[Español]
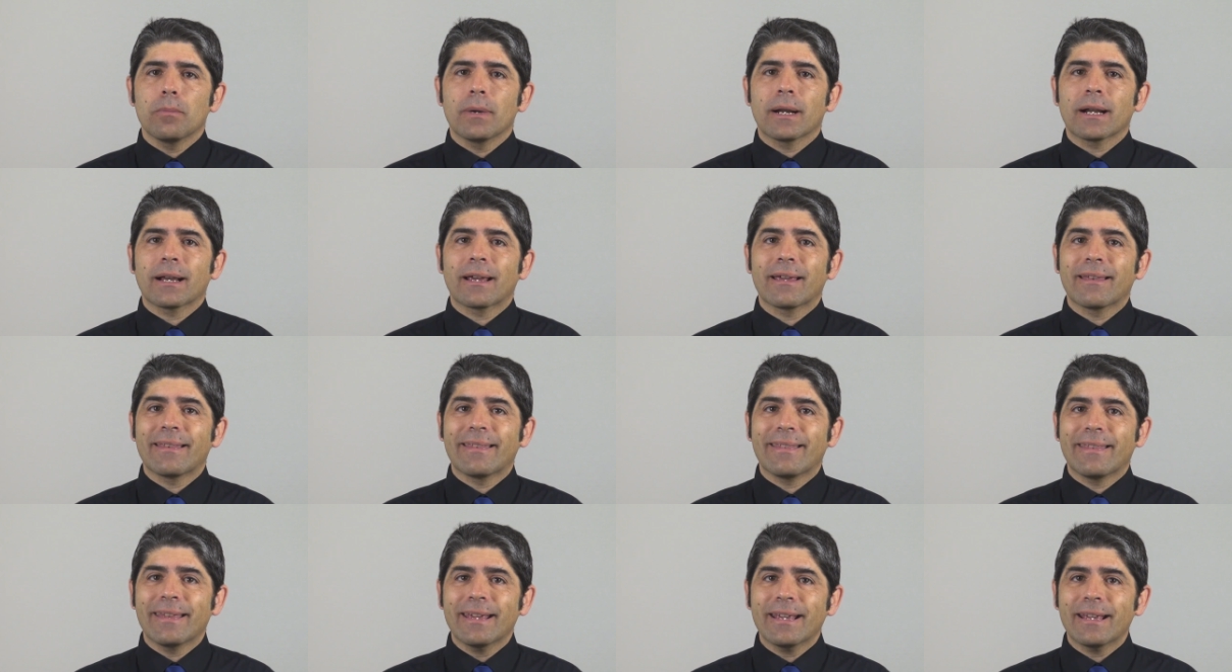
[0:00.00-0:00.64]
para
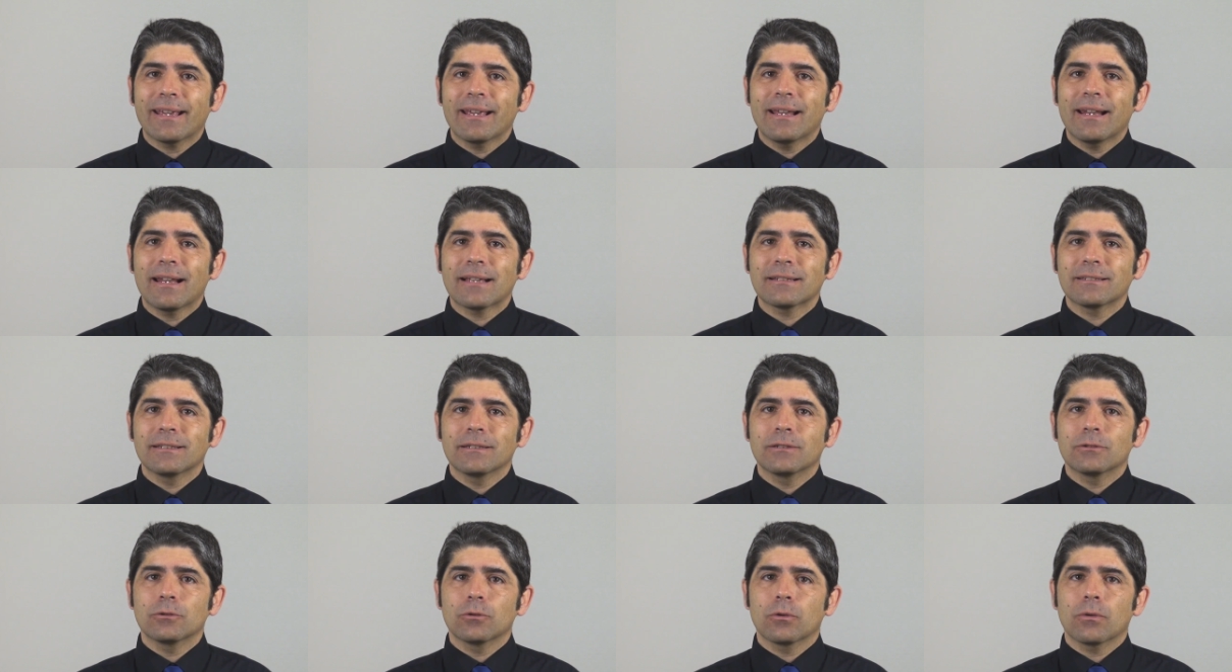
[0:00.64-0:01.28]
que deje
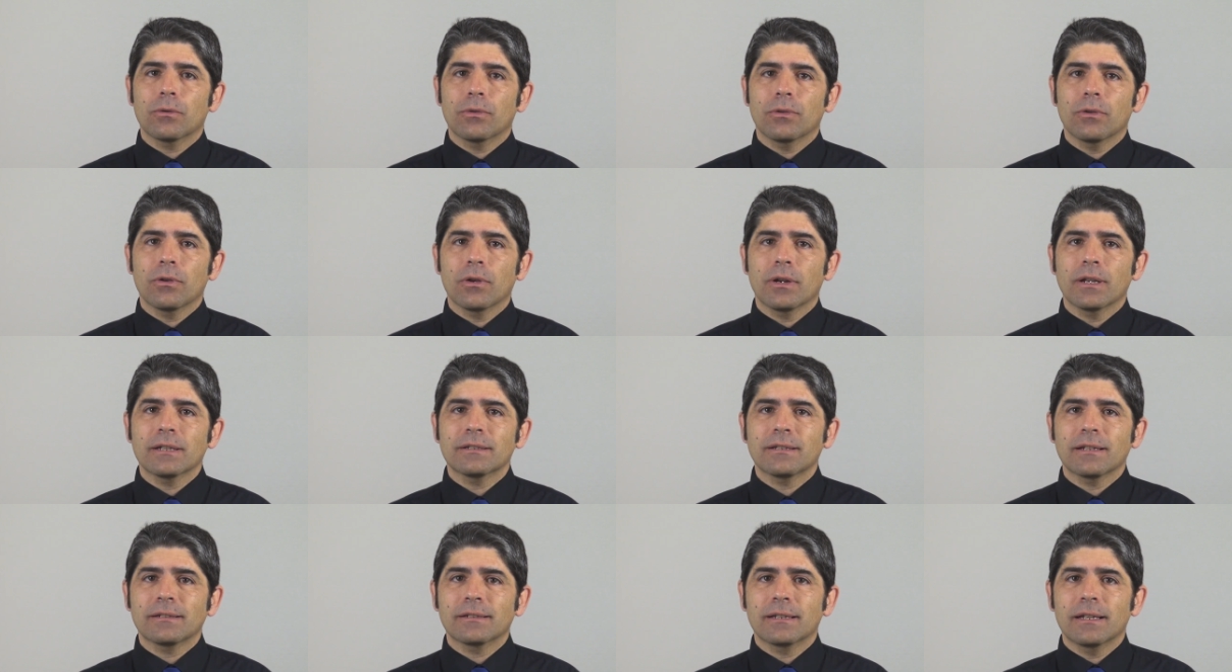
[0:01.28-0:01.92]
las
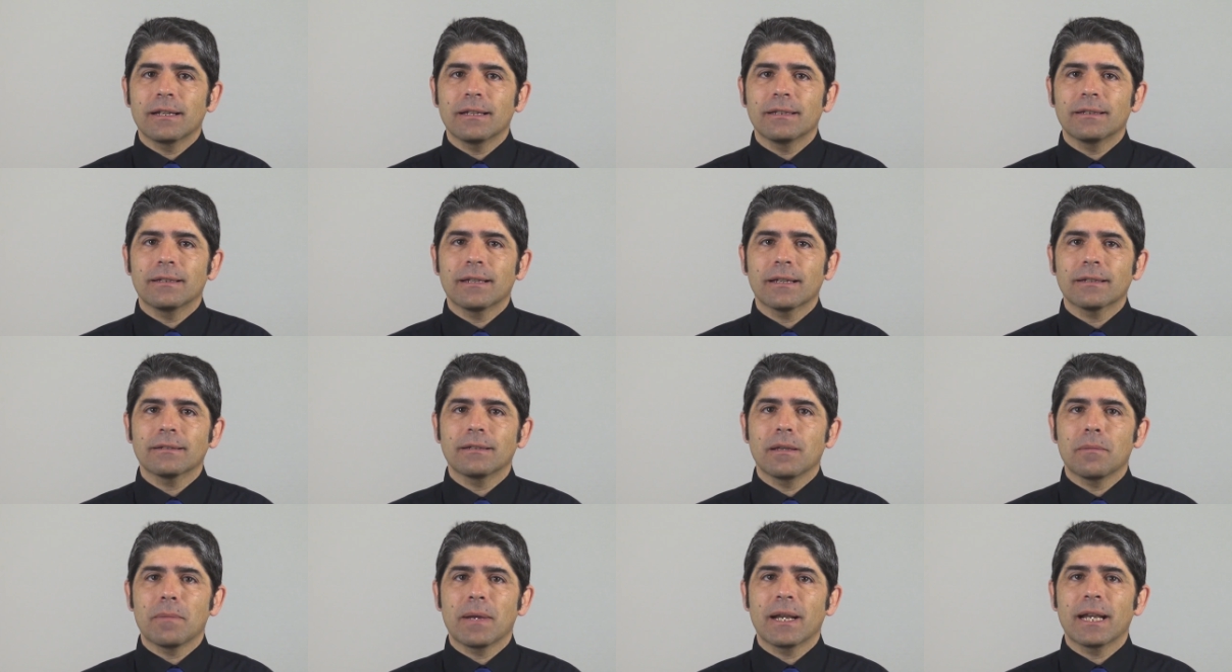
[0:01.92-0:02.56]
instrucciones
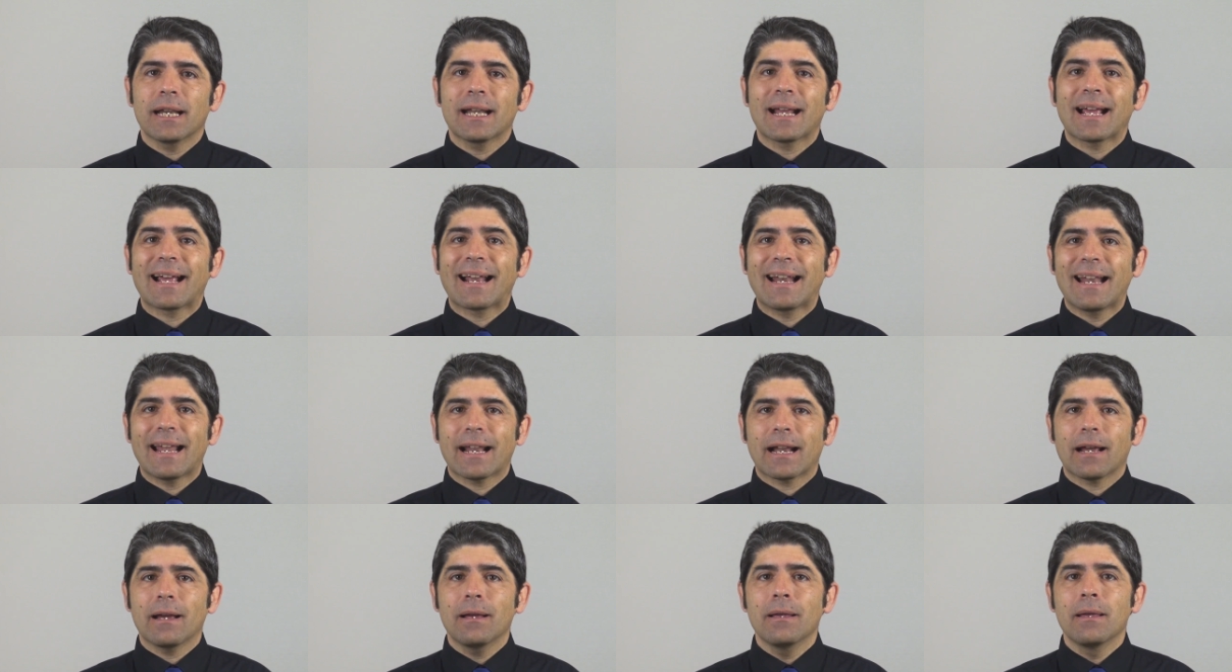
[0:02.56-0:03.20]
escritas de manera
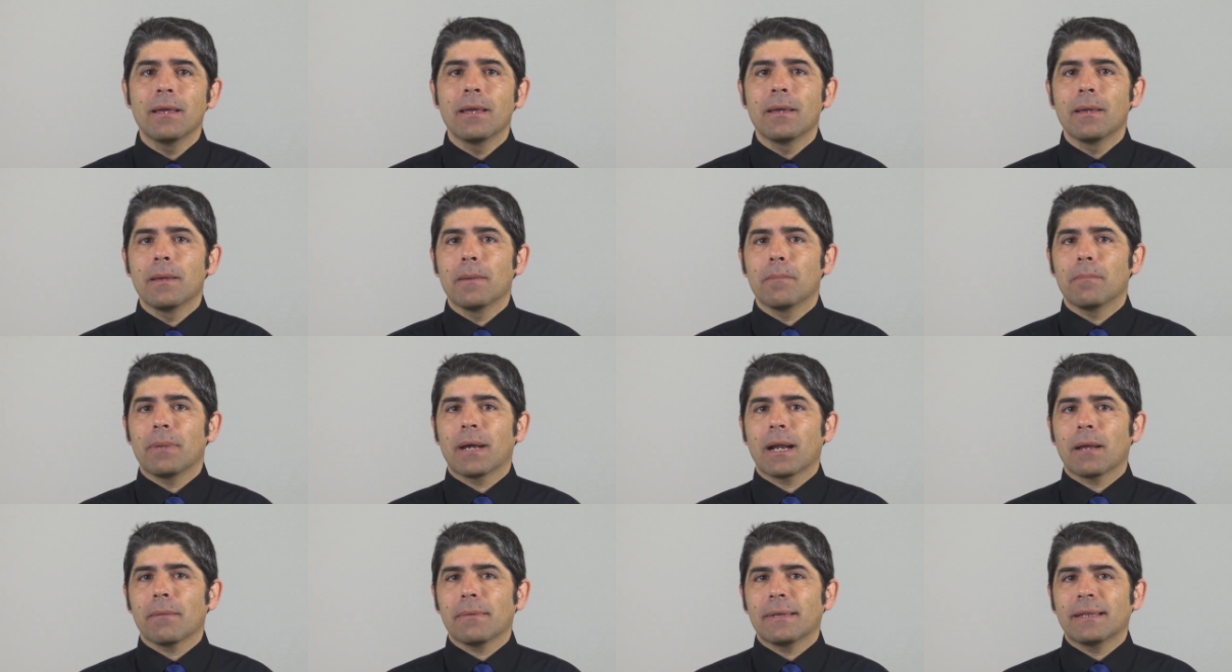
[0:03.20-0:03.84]
clara
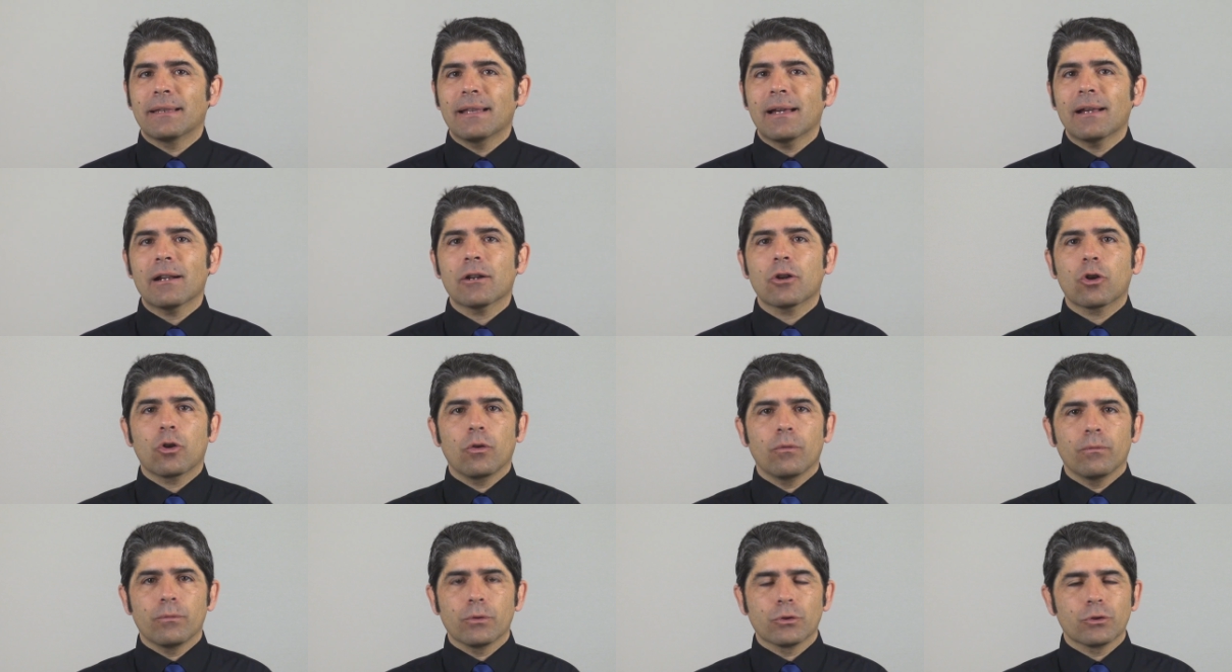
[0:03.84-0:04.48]
para evitar
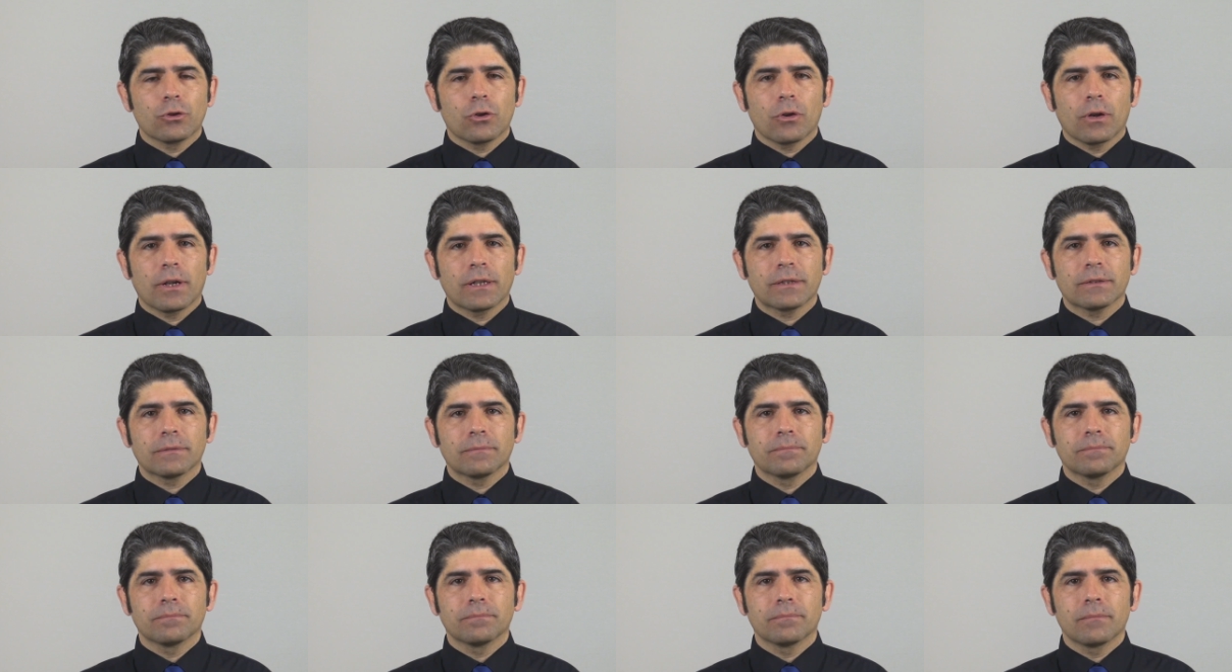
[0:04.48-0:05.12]
confusiones.